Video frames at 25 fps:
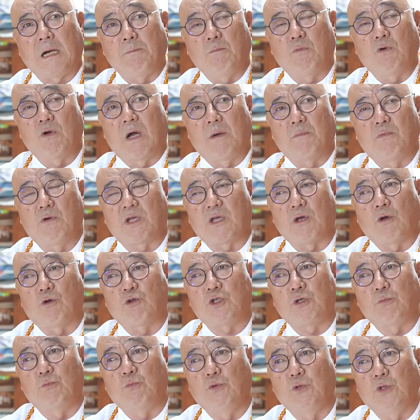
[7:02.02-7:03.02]
한 분 한분
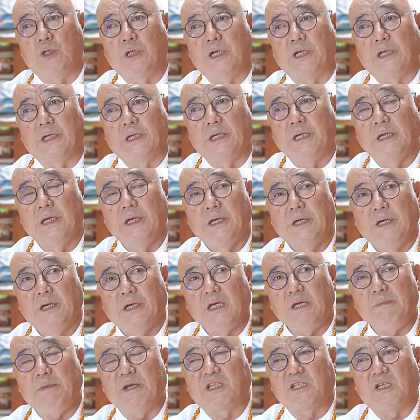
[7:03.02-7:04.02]
끼워친 분들이
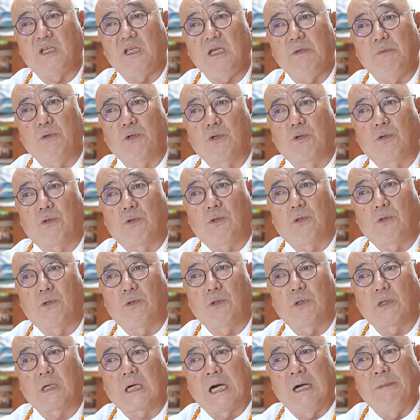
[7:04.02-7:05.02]
입에서
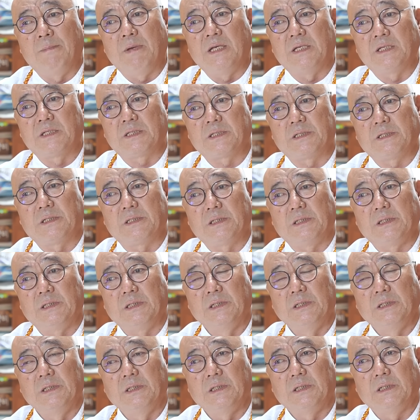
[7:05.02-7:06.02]
입으로 가면서
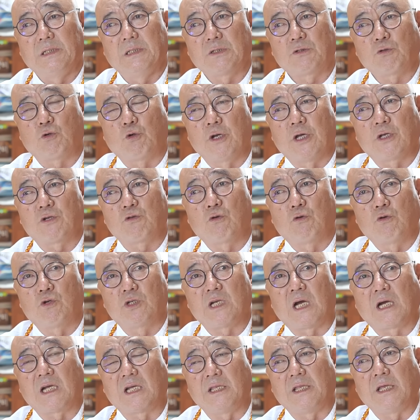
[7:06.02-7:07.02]
네. 어, 손에 손을
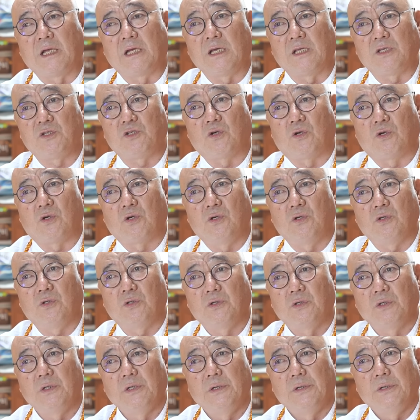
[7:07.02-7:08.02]
잡게 되겠죠.
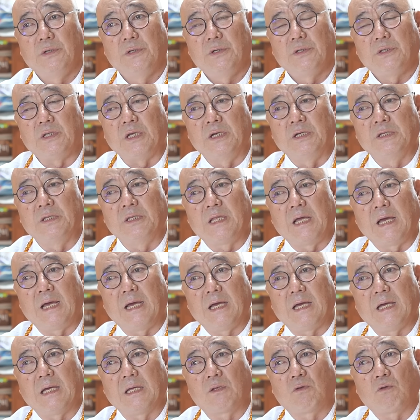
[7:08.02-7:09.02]
음.
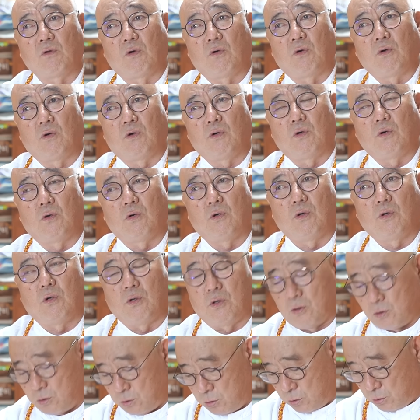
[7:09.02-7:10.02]
되는데 또
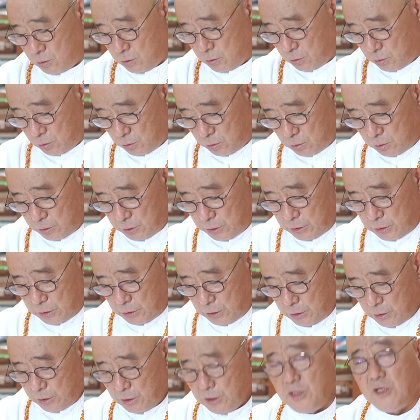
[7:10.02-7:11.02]
어,
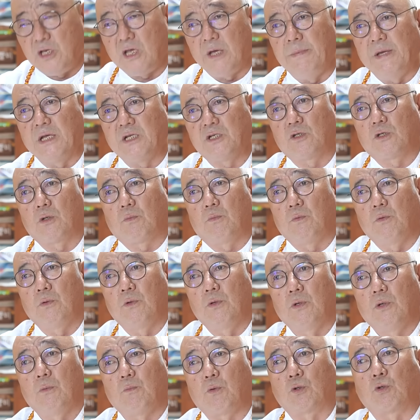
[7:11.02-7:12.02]
이재명 씨도
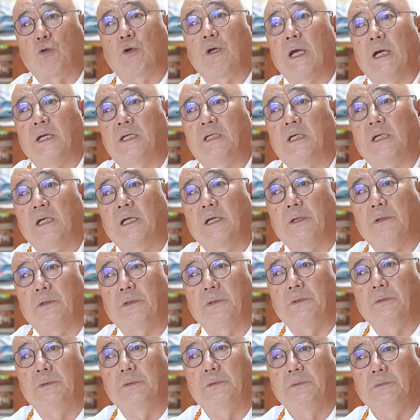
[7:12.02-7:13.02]
보통이
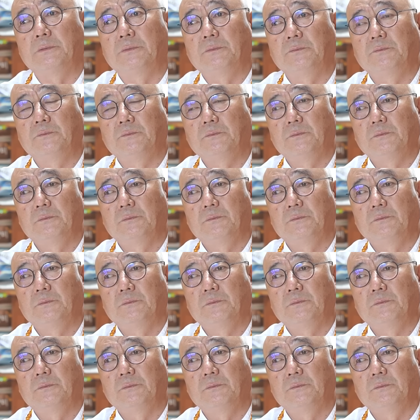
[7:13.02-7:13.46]
아니잖아요. 네.